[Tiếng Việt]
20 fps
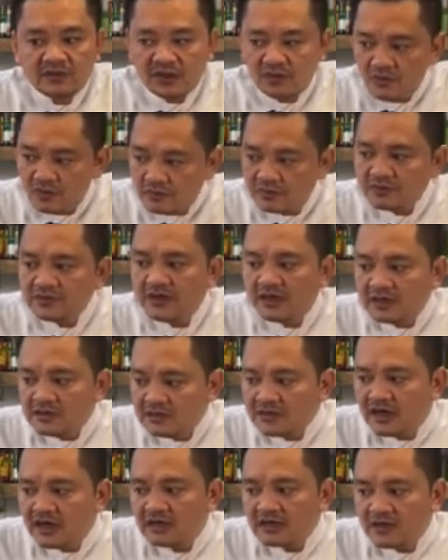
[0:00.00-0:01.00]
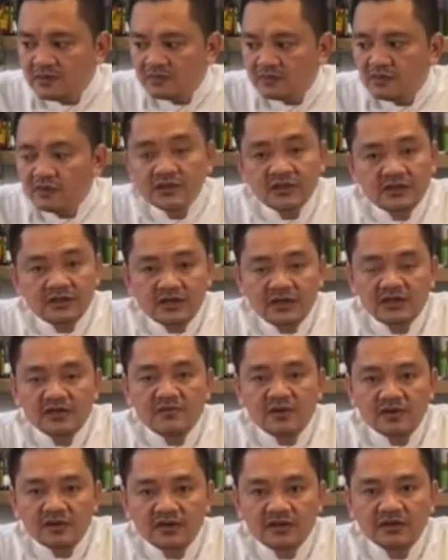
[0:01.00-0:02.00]
Tí Quốc cũng sẽ hướng dẫn trong bút sẽ chỉ với
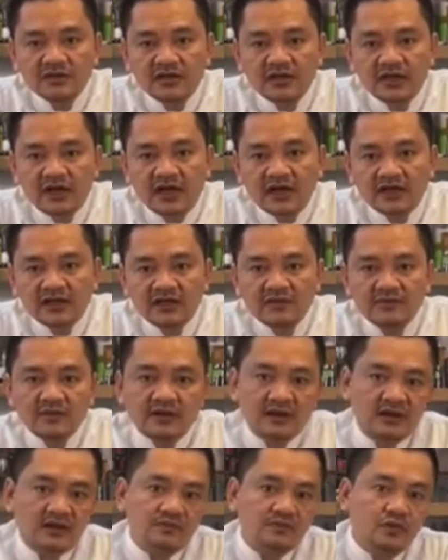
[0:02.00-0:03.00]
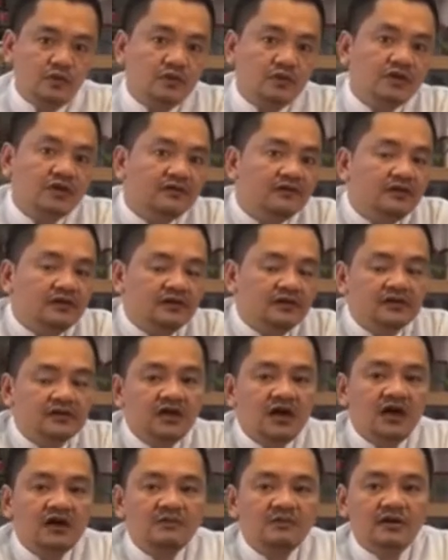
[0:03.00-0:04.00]
mọi người là khi mình đã mua được cái phần
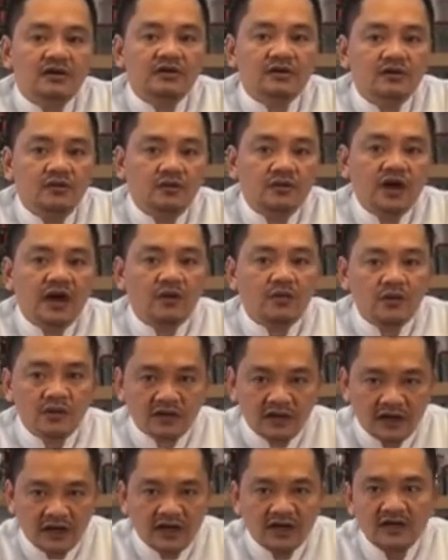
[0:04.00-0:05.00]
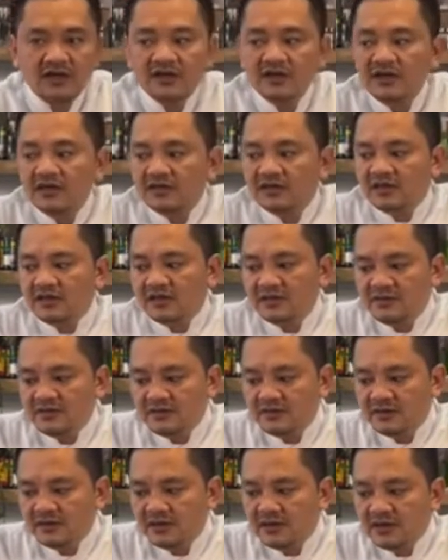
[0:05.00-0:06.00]
tương ớt mà của Hàn Quốc rồi đó thì
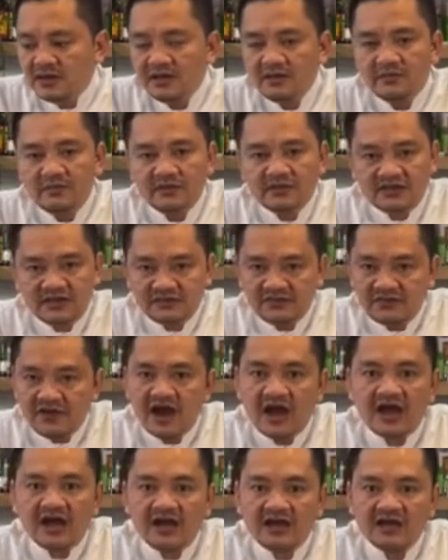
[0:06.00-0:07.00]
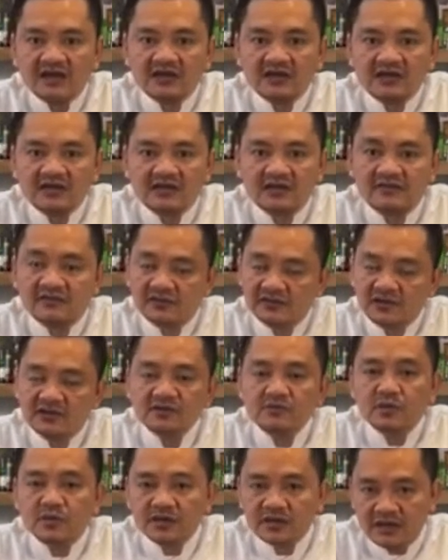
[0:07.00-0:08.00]
mình sẽ pha có
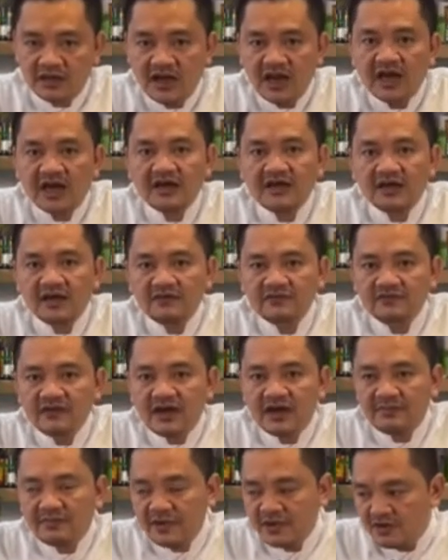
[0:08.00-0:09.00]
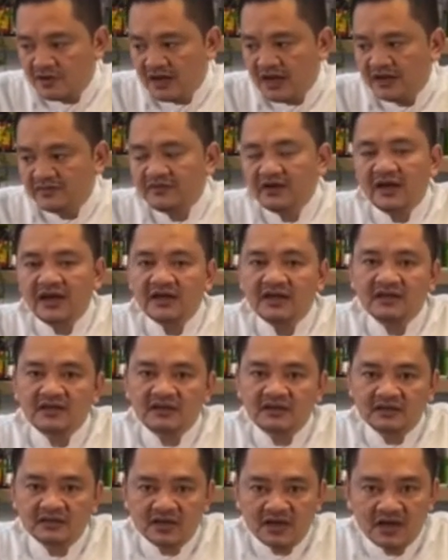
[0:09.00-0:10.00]
một cái tỷ lệ để pha mayonnaise với lại
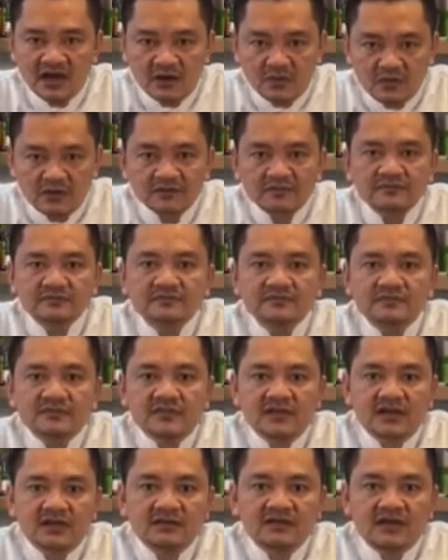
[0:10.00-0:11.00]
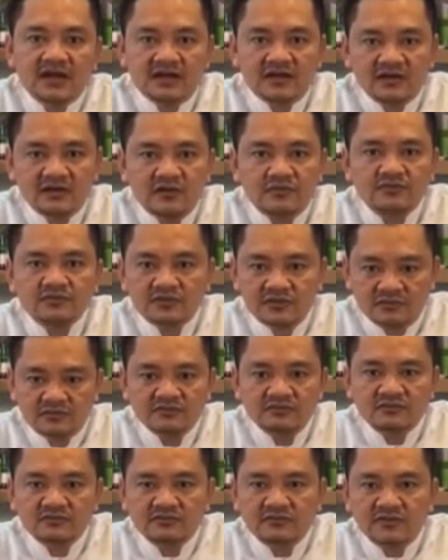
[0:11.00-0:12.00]
tương ớt Hàn Quốc đó thì ăn nó cũng
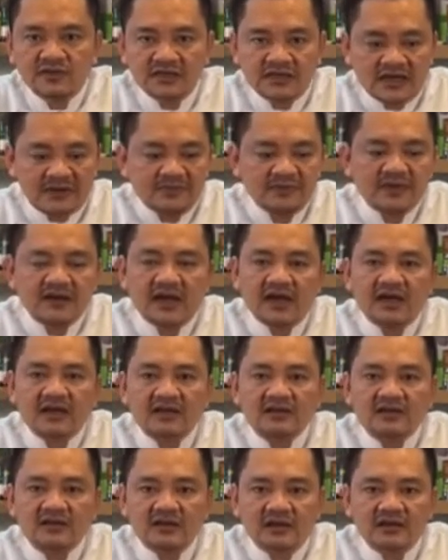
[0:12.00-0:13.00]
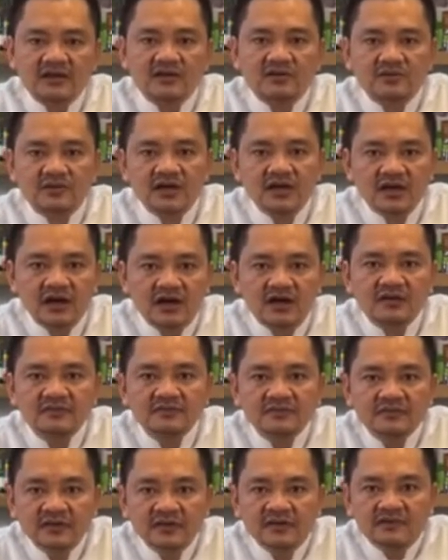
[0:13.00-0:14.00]
cũng mình chấm cái này đó nó cũng rất là ngon
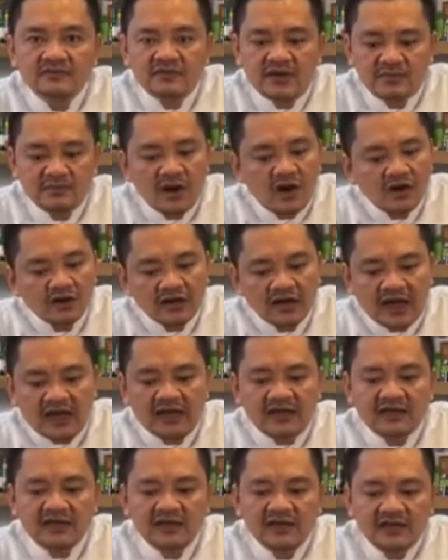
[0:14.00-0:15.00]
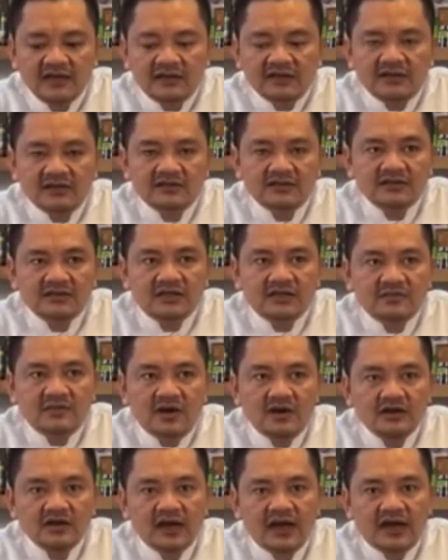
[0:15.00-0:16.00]
và món này thật sự thì
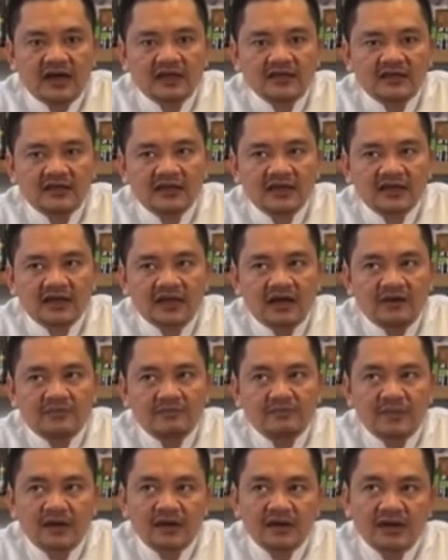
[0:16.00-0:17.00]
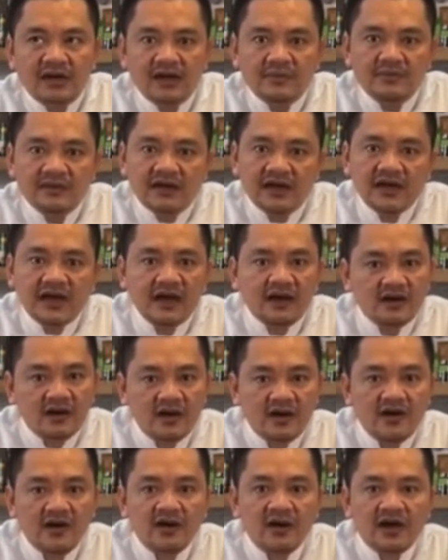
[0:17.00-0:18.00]
món này thì à, mình ở đây mình hay ăn
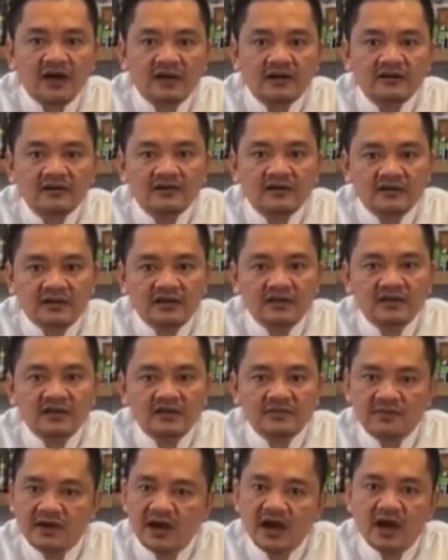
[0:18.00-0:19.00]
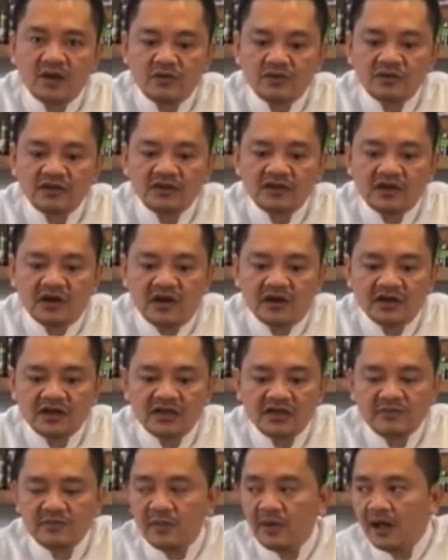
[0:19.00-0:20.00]
no ăn rồi giờ thì nhưng mà ở Hàn Quốc thì họ
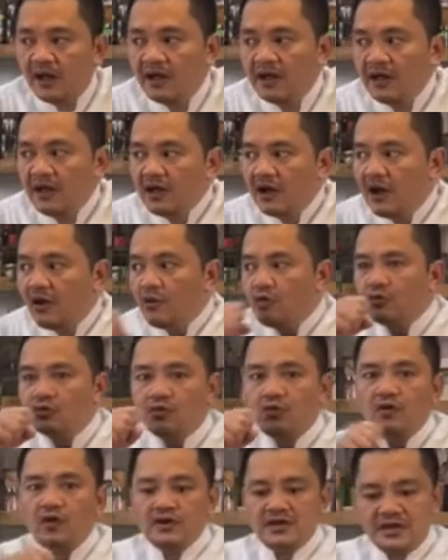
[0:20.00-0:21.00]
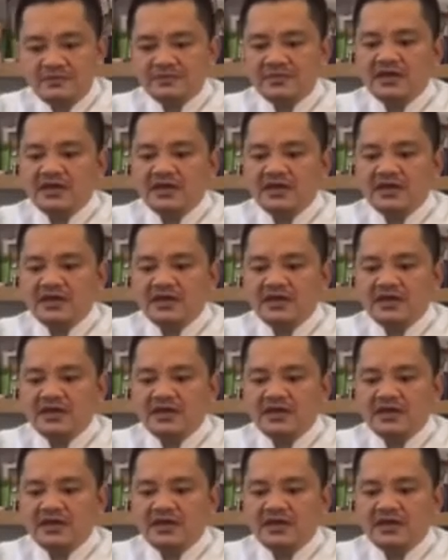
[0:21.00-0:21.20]
khi mà họ uống rượu họ nhâm